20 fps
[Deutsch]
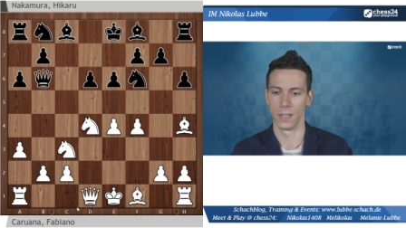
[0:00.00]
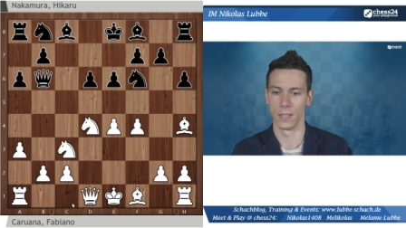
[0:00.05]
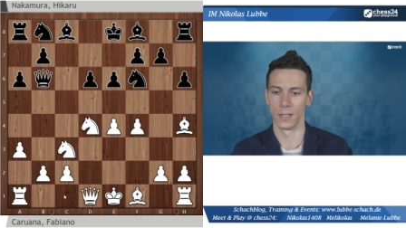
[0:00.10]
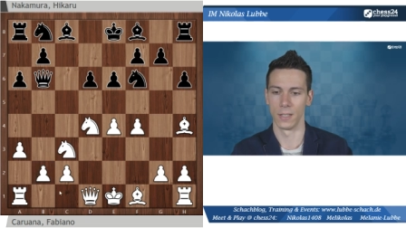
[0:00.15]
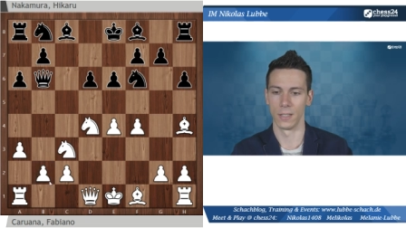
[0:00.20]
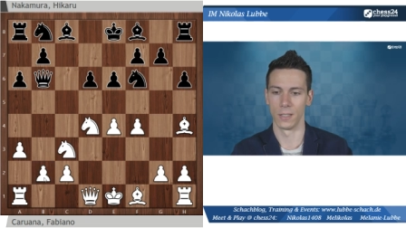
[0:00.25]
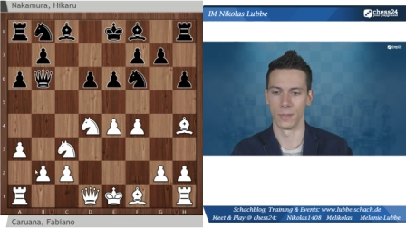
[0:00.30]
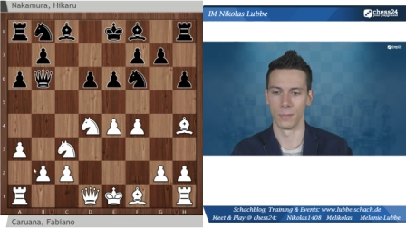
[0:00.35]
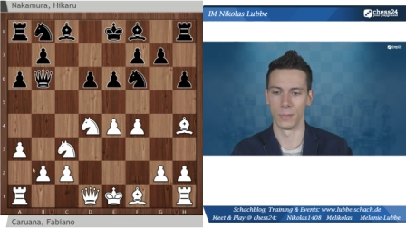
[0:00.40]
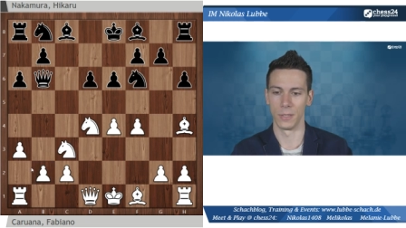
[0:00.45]

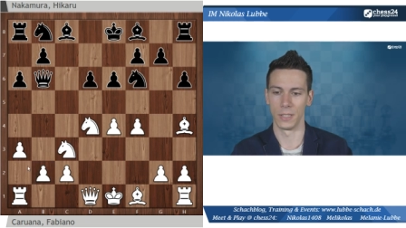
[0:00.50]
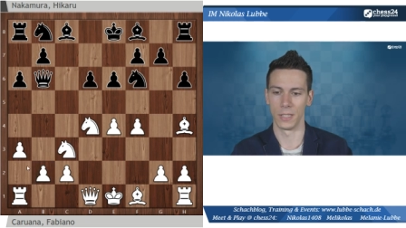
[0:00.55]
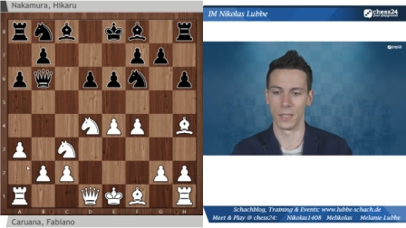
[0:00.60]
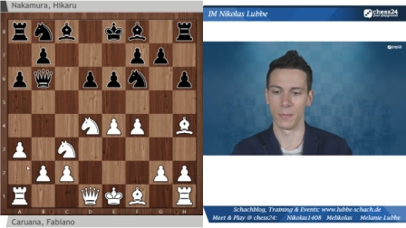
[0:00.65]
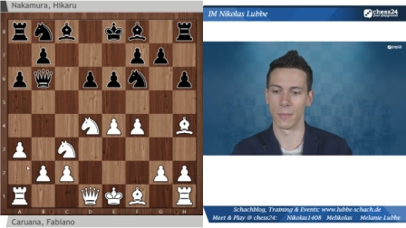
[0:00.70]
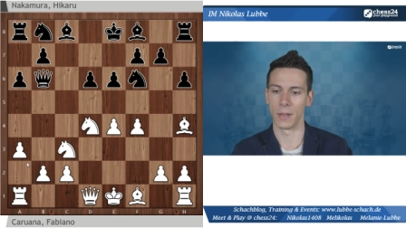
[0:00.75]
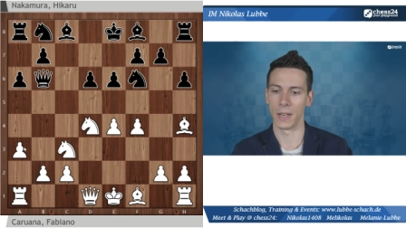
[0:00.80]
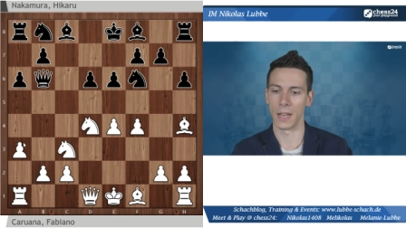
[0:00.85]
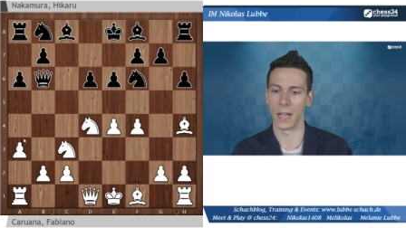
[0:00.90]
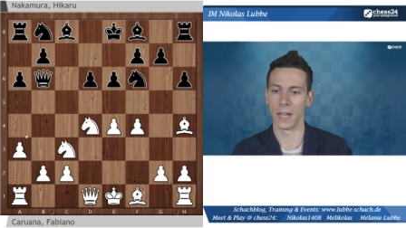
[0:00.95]
ähm, indem
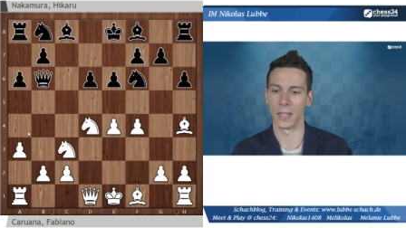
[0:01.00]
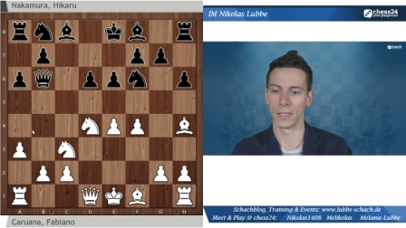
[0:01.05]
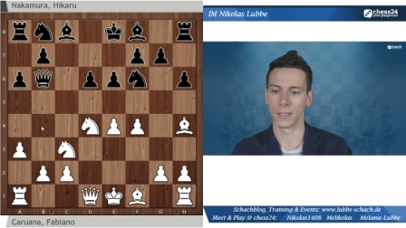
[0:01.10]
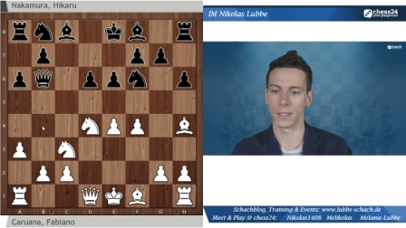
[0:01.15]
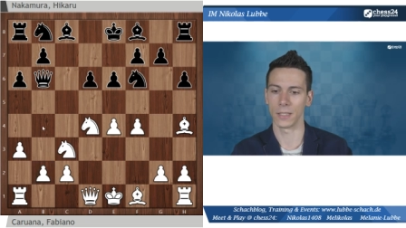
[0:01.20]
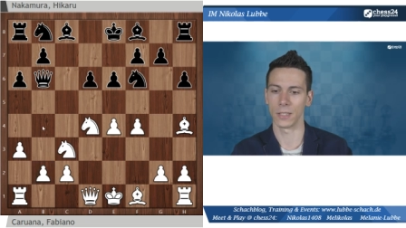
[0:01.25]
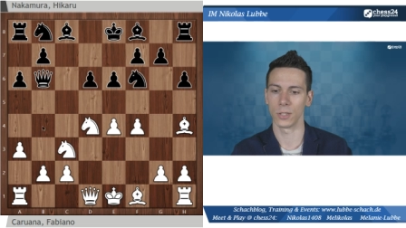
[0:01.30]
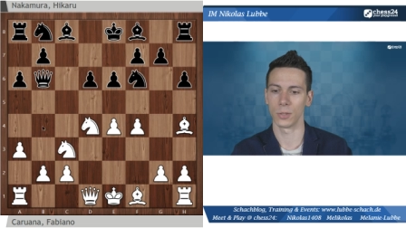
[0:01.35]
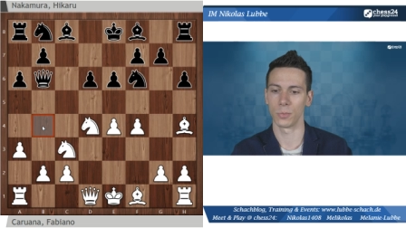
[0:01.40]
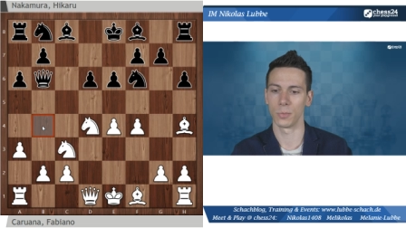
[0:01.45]
man
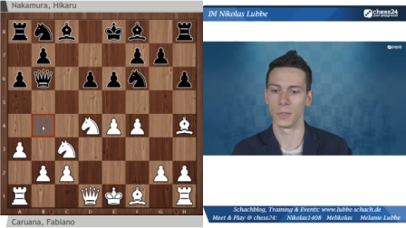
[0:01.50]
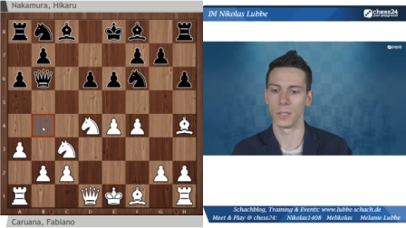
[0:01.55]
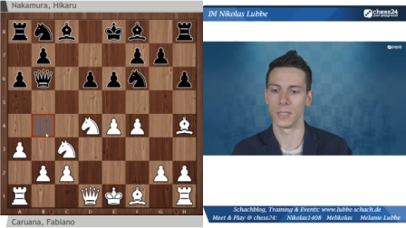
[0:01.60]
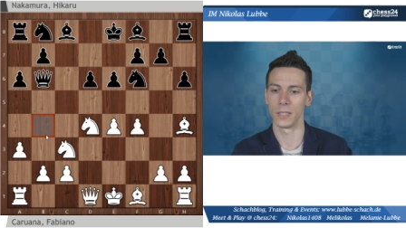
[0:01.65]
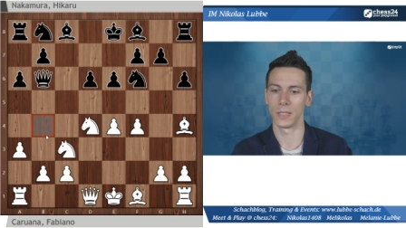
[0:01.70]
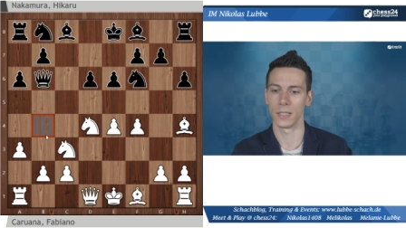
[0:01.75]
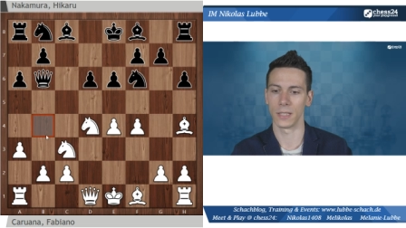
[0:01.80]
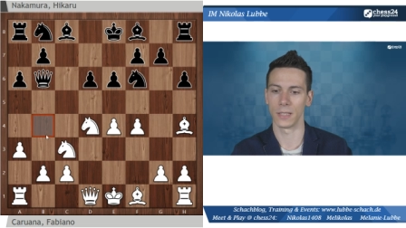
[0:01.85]
A3 spielt,